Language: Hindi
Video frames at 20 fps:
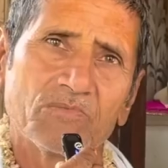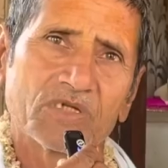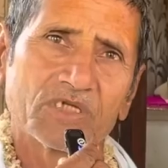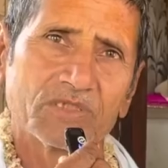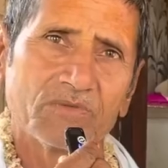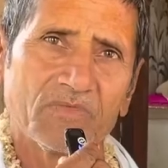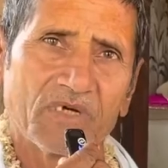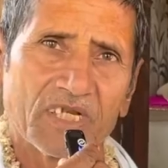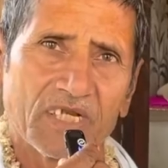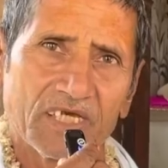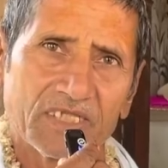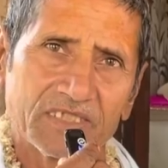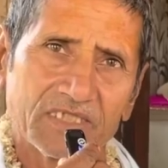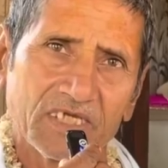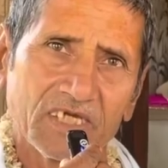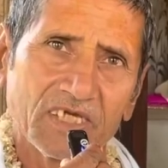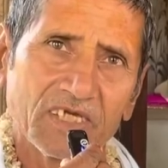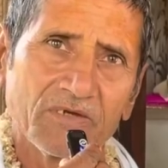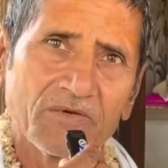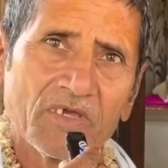ब्रज में
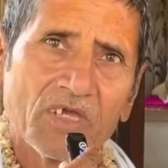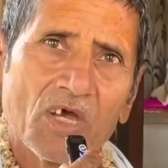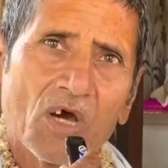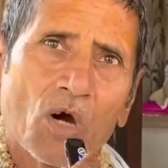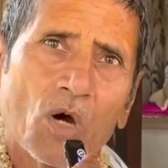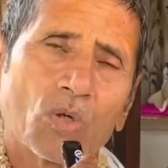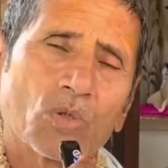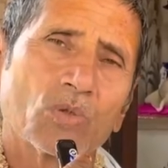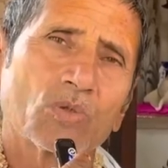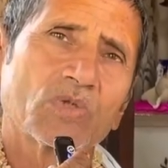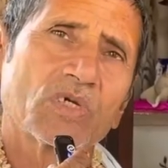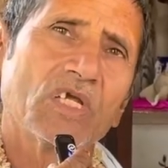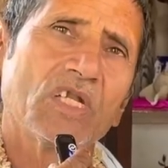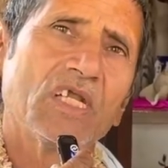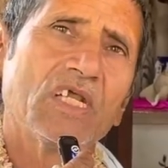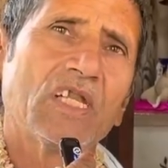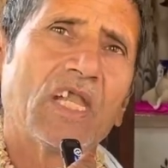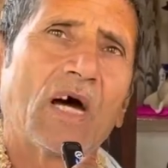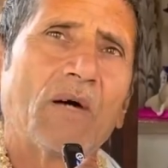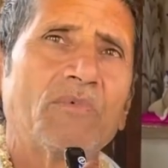रहते हैं और उनकी
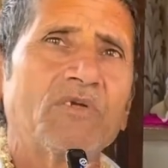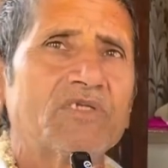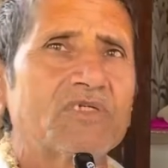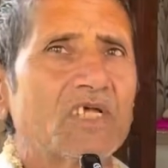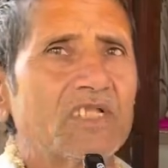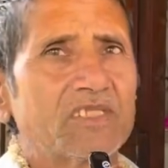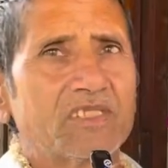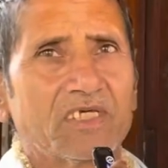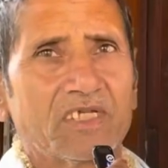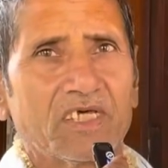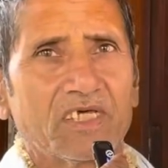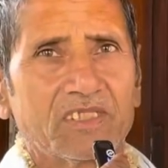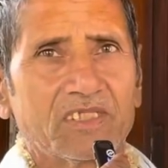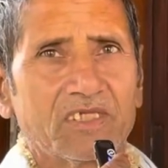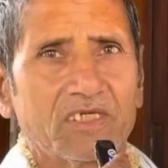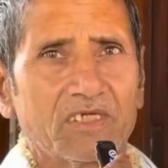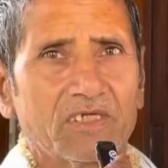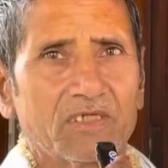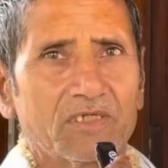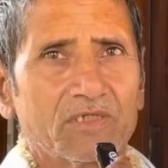लीला भी चलती
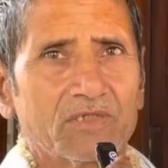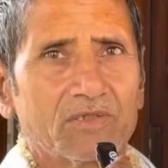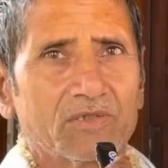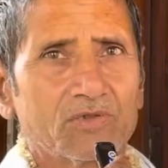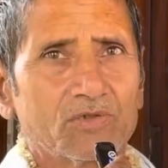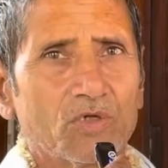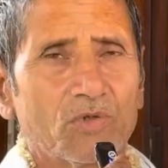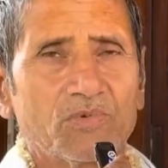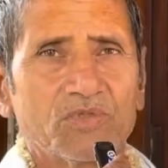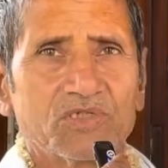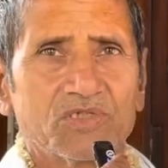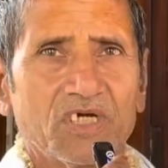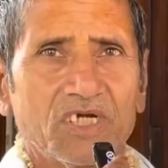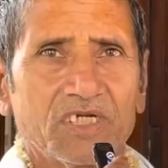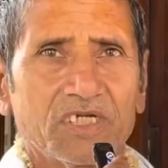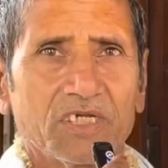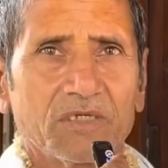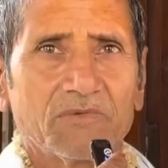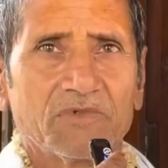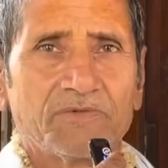रहती हैं चौबीस
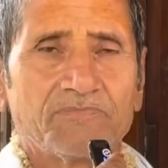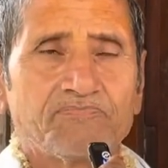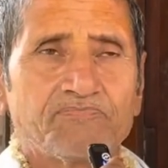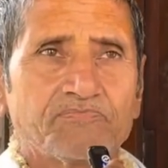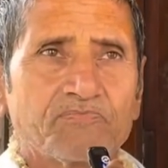घंटे में